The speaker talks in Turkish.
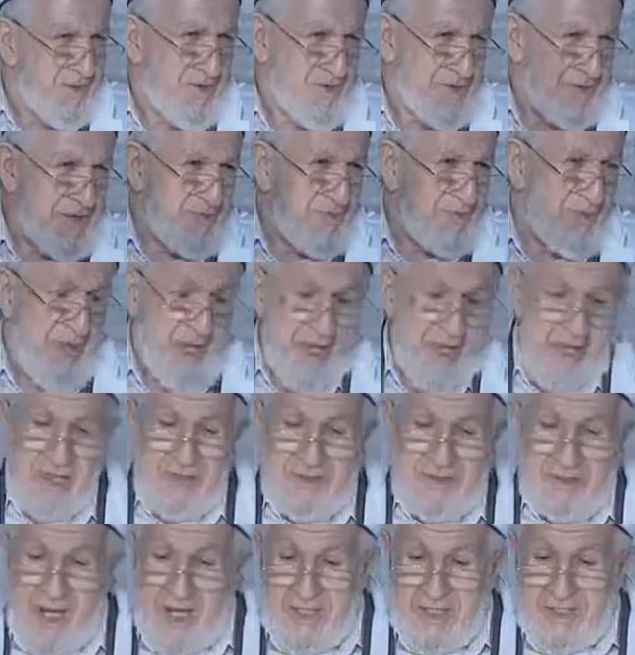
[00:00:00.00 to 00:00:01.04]
götürem de.
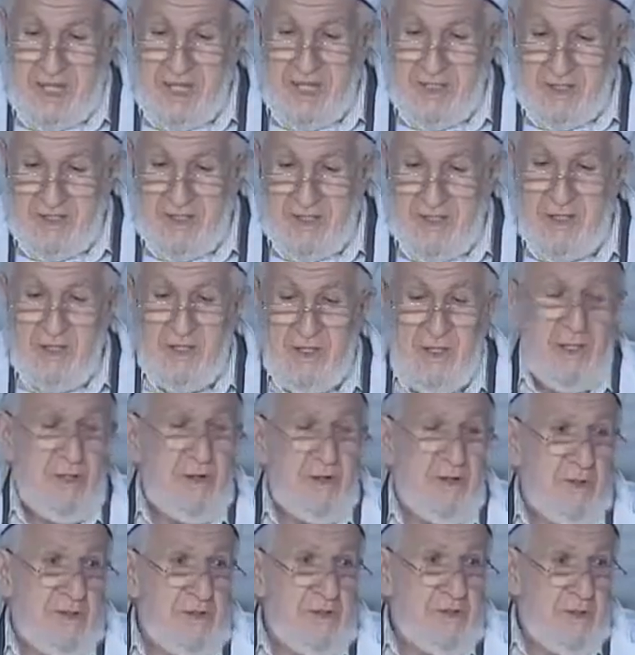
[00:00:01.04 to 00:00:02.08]
Zaten
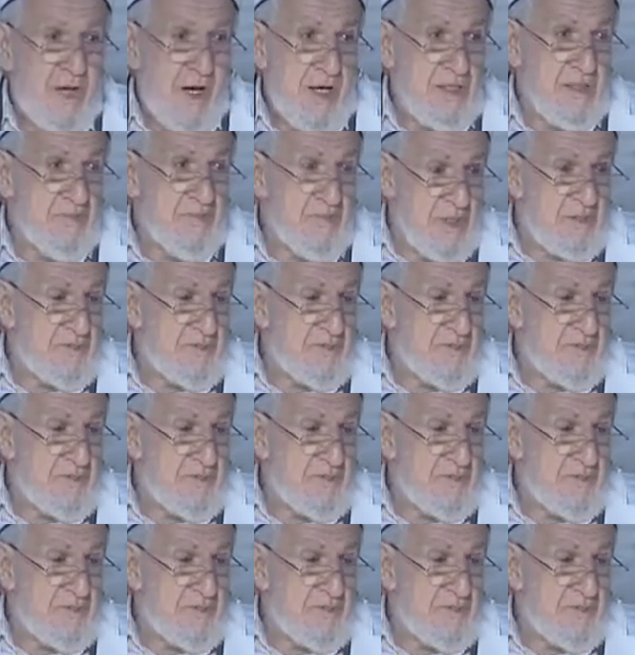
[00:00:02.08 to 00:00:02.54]
yardım